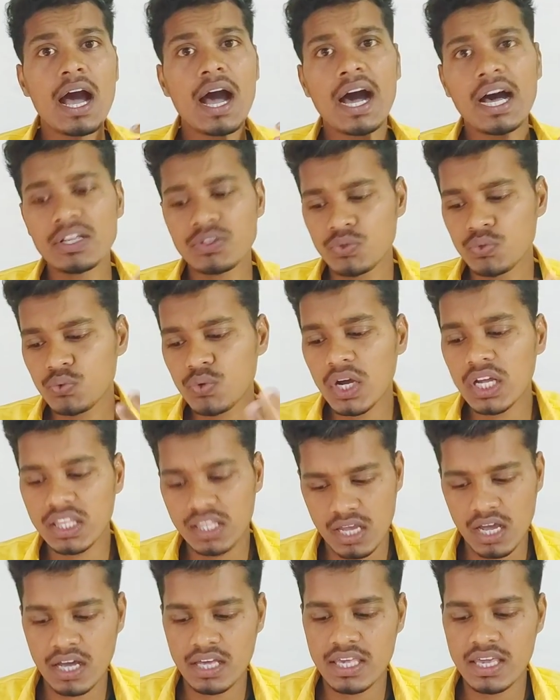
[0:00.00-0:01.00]
आ चुका
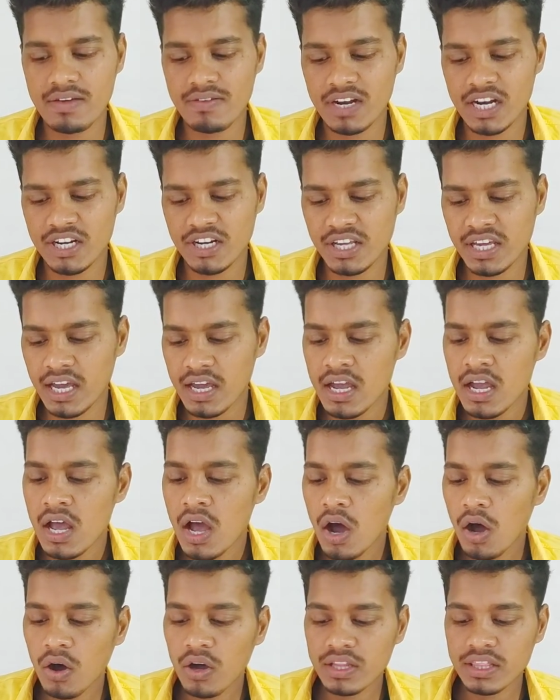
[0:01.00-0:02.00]
था ये वाला ठीक है
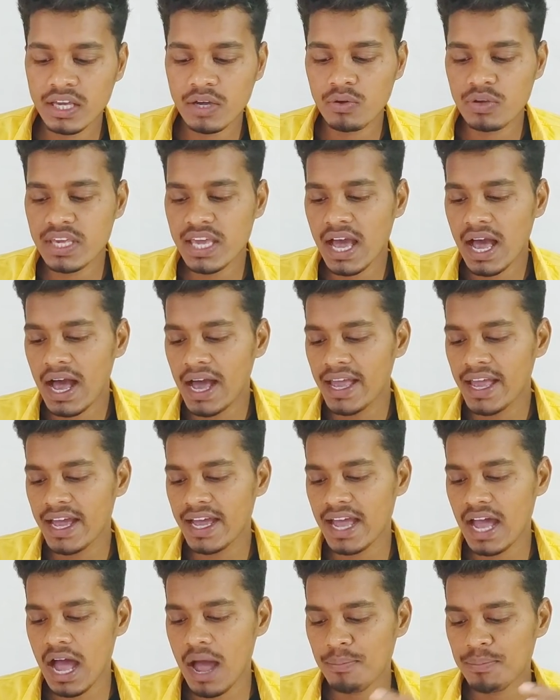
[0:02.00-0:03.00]
और देखो ये आया
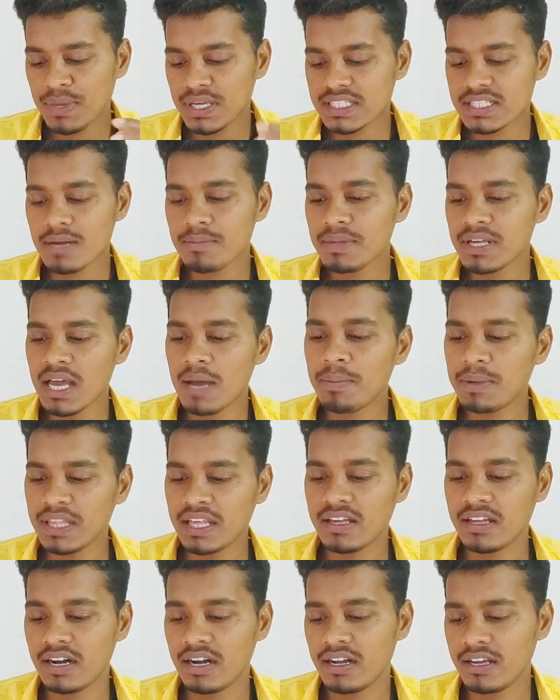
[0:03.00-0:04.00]
है आपके सामने यहाँ पे
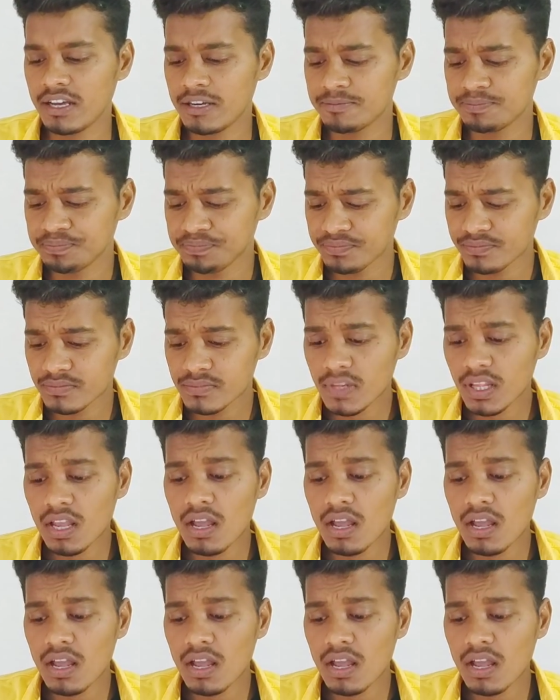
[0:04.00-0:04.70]
दिख रहा है ठीक है